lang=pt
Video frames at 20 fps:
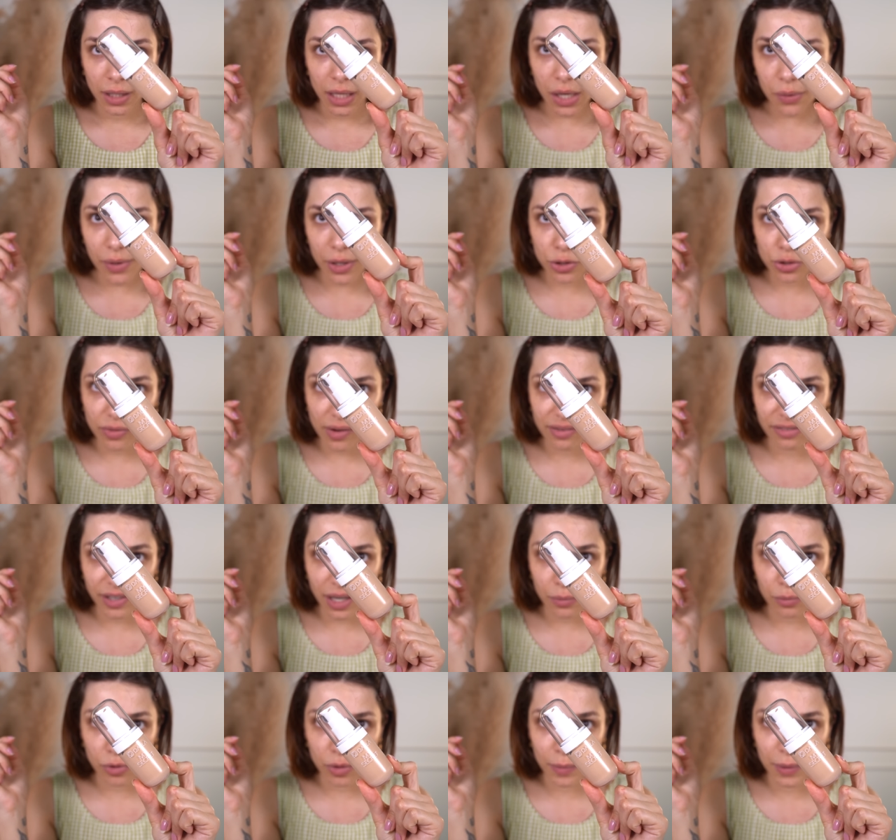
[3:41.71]
Eu acho que vai
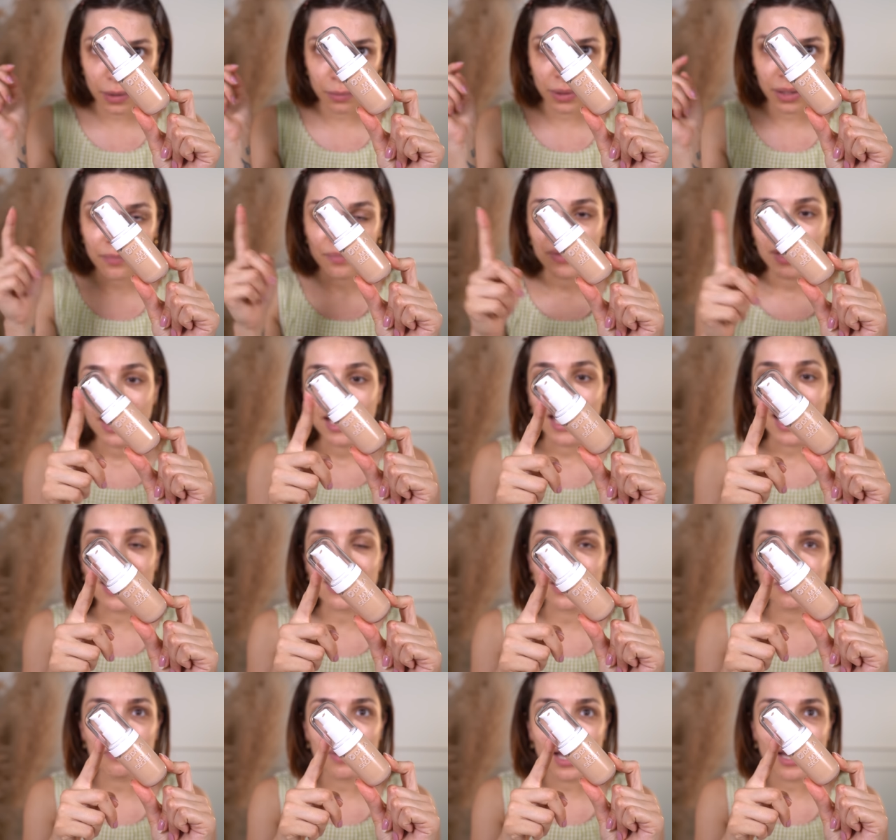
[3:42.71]
ficar boa pra mim.
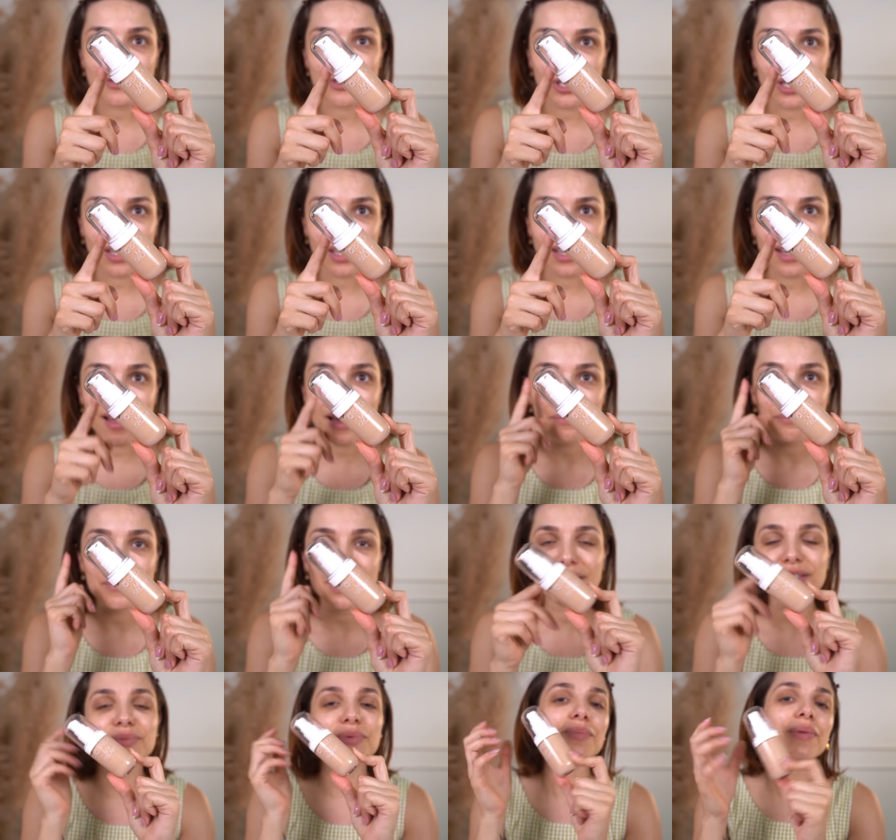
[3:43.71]
Essa embalagem aqui é a
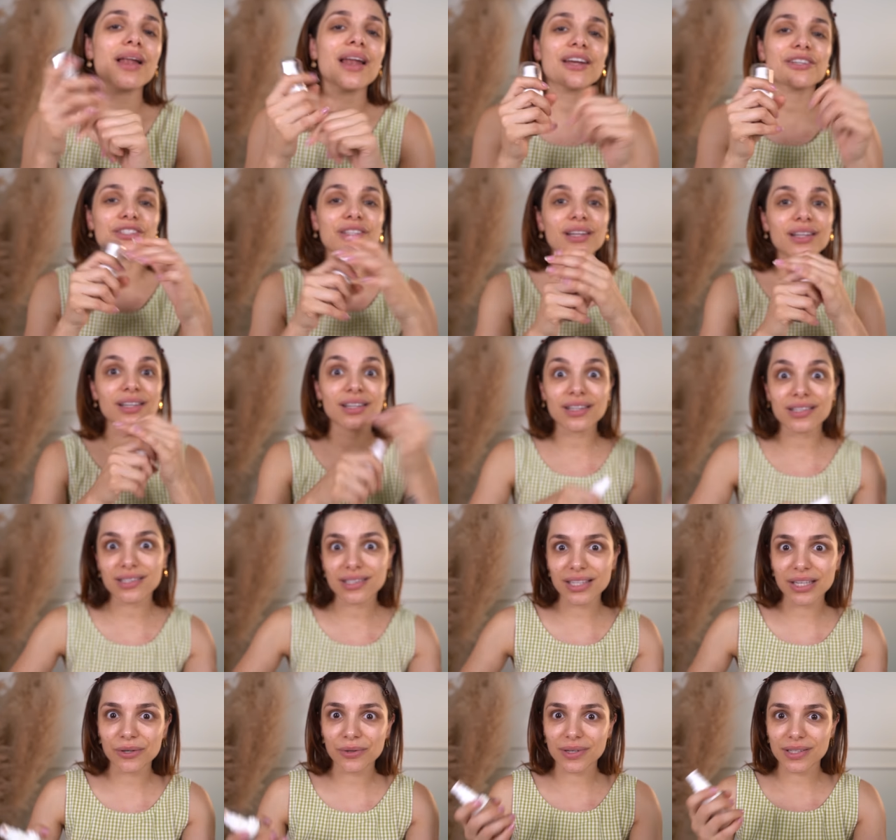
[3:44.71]
mesma embalagem da Lina
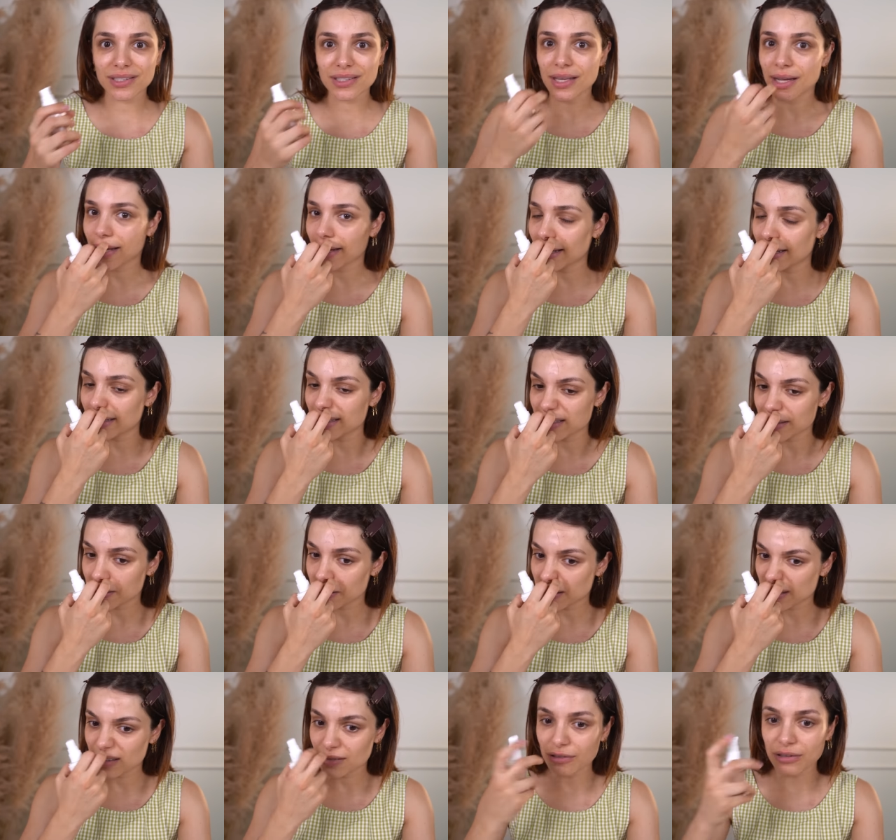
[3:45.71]
secret daquele
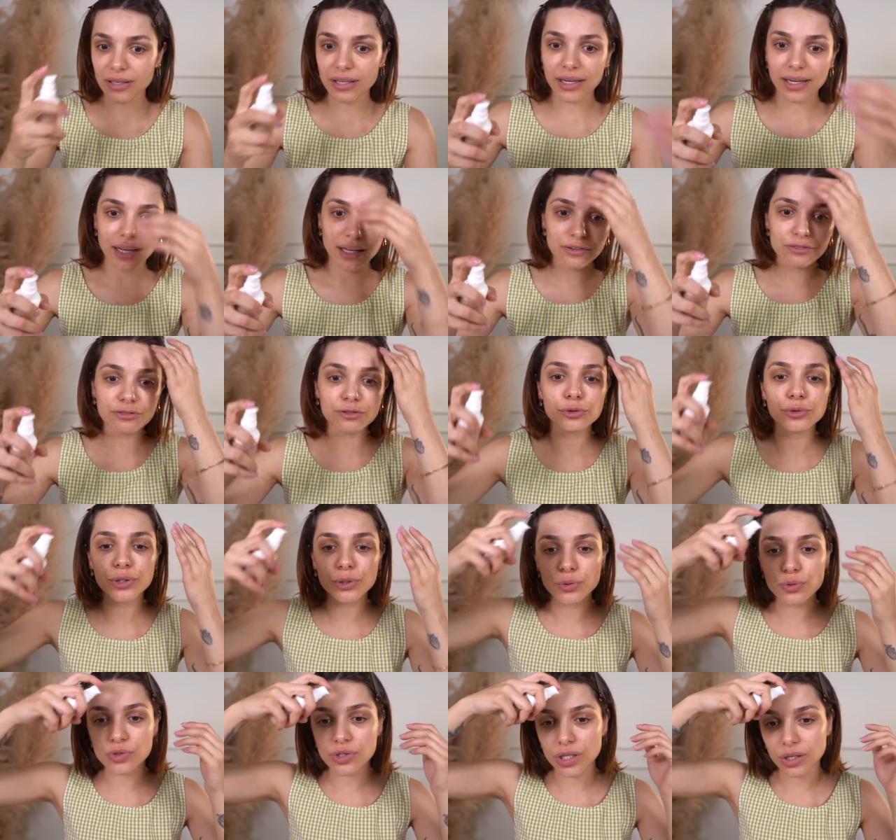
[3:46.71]
aquele
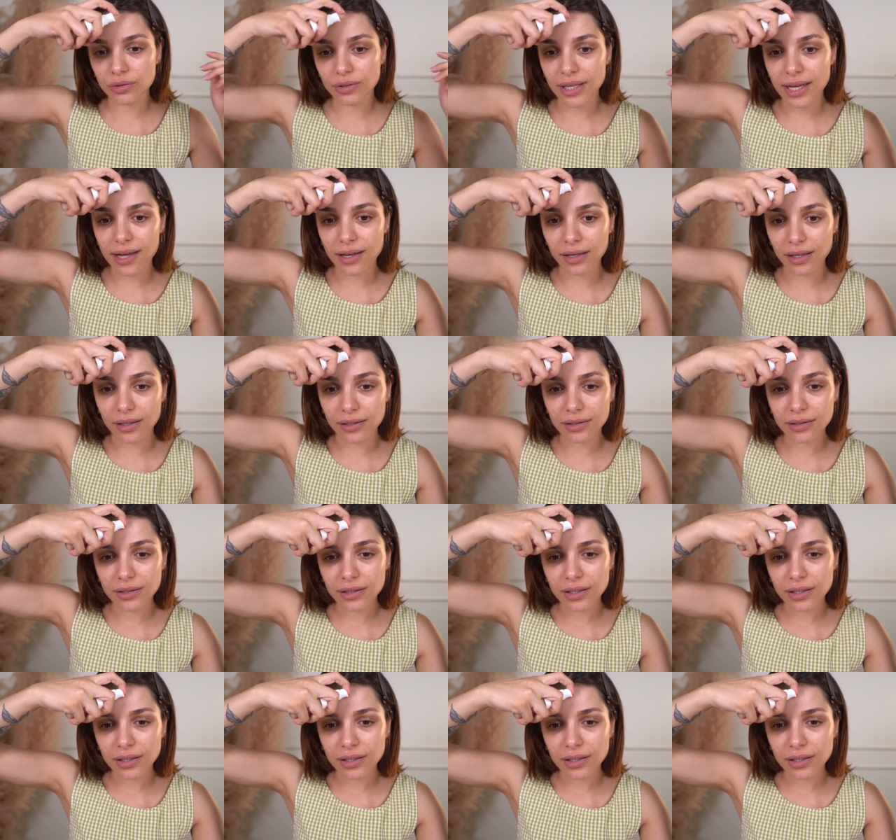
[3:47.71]
fluidozinho dela.